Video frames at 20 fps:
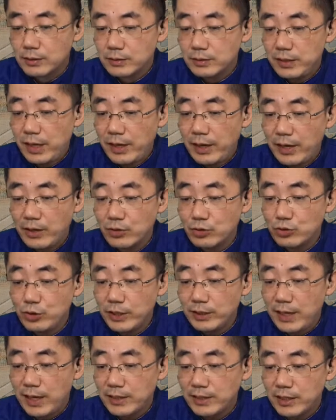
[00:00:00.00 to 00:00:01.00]
再还有瑞
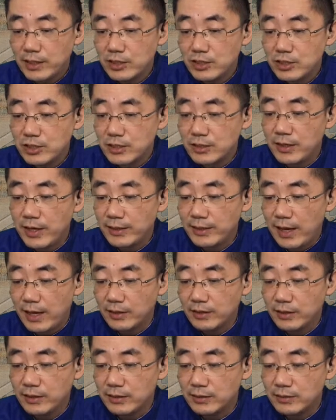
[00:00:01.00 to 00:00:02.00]
大爷使人来打
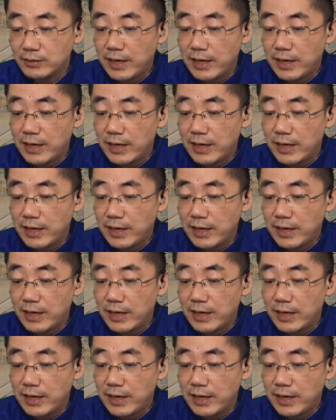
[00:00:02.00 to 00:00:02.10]
听